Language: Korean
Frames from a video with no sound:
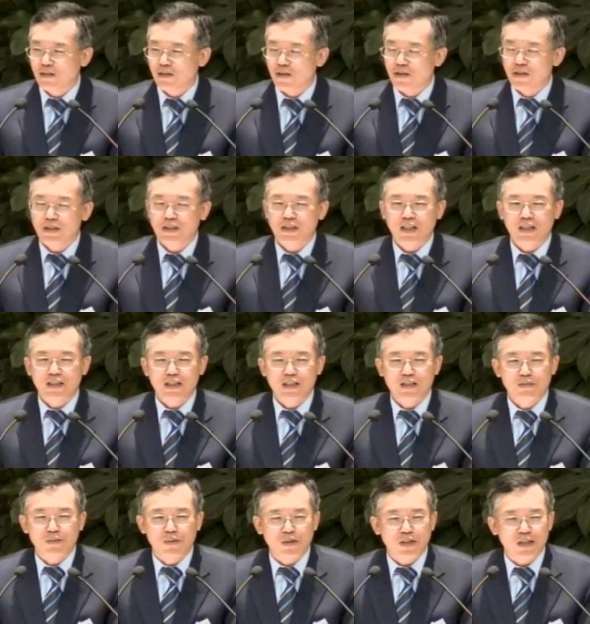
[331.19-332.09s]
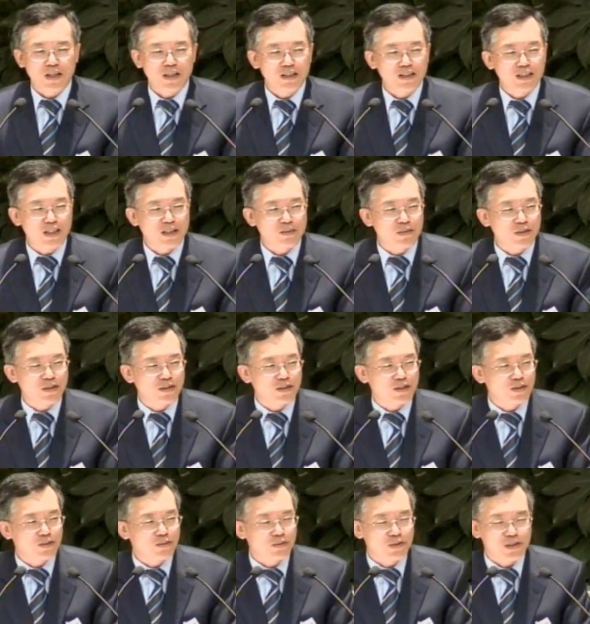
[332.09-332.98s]
어린아이들이 뭐라
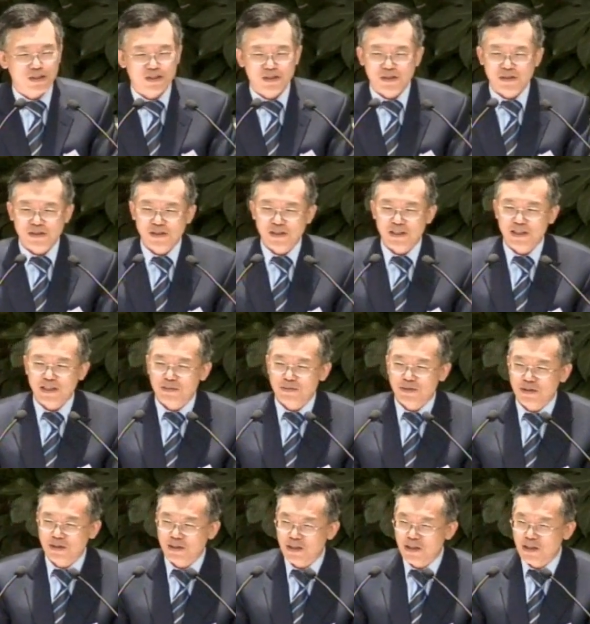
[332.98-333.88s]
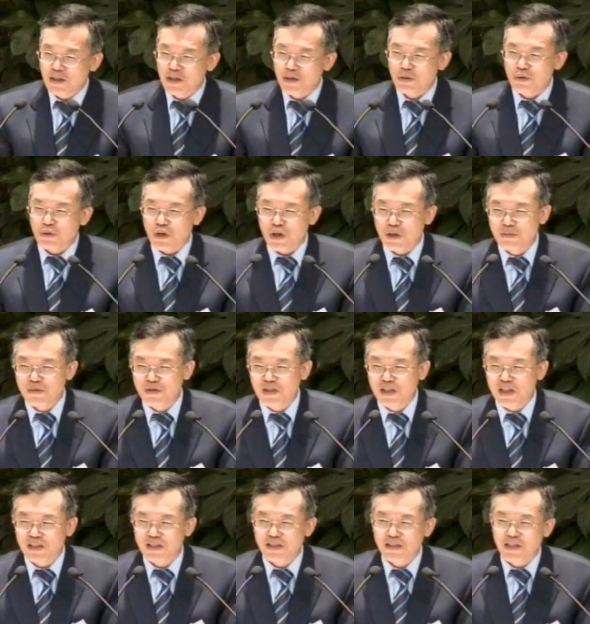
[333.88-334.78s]
그랬냐면 우리 선생님은
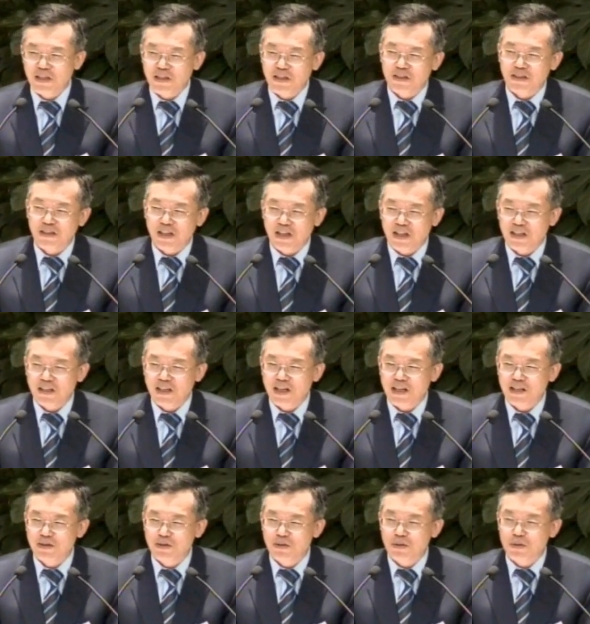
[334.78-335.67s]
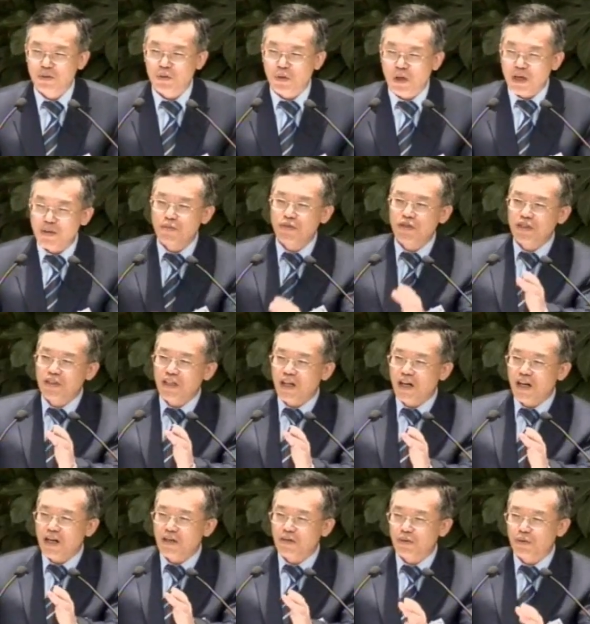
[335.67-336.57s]
괴물같이 생겼다 그래가지고
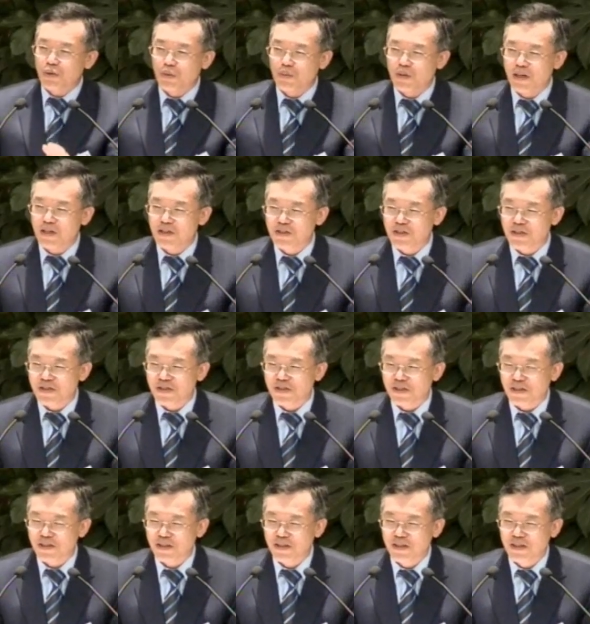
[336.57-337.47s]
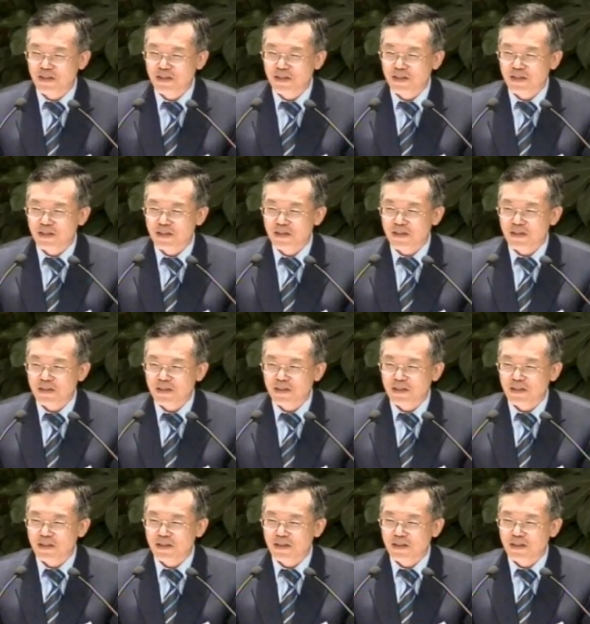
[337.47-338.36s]
괴물이다 하고 도망을 쳤어요.
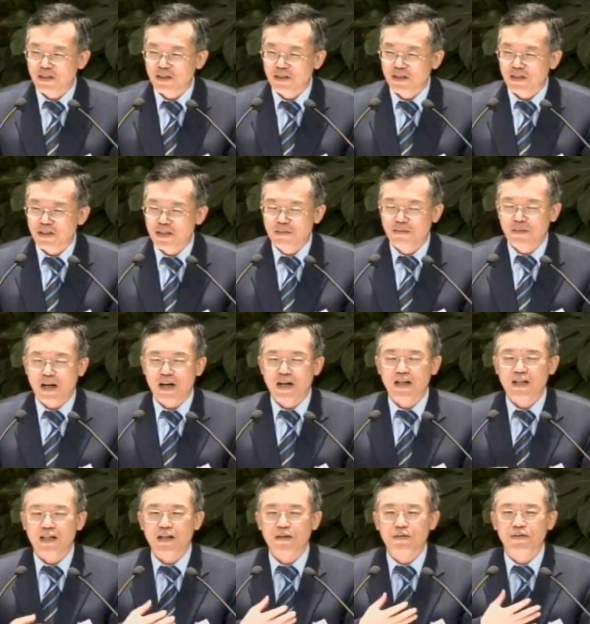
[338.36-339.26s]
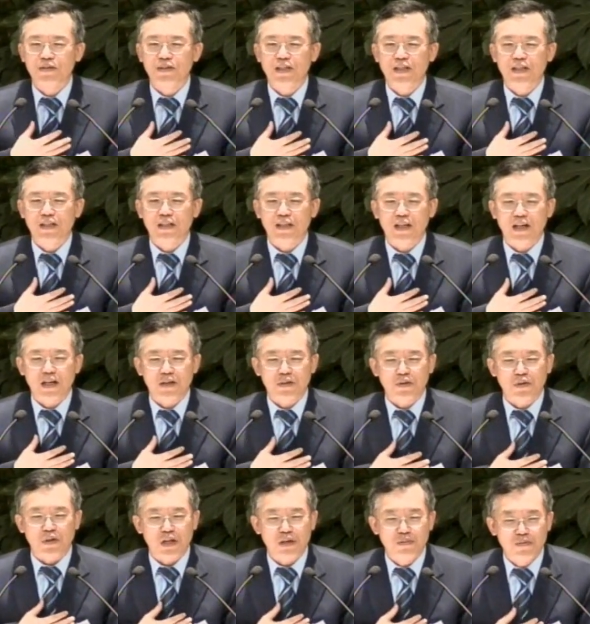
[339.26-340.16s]
그 마음 가운데 내가
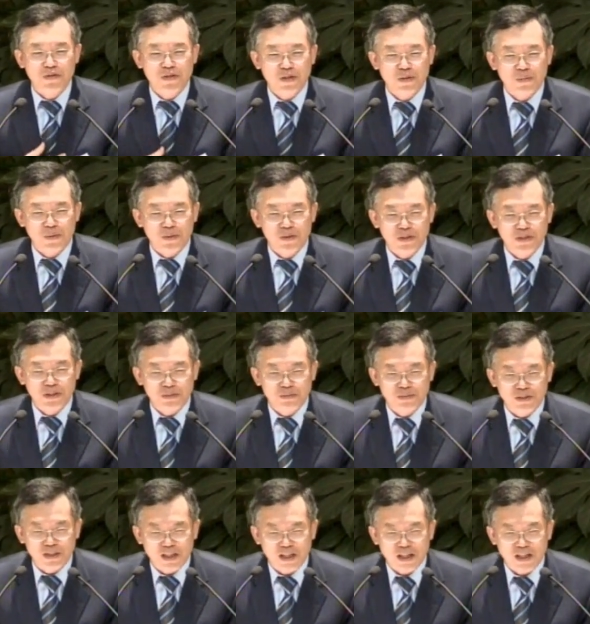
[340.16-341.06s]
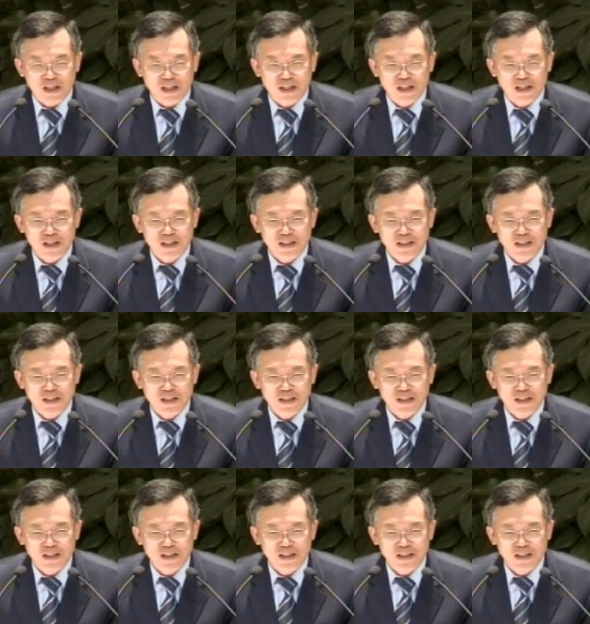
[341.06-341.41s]
괴물로 보이나 보다.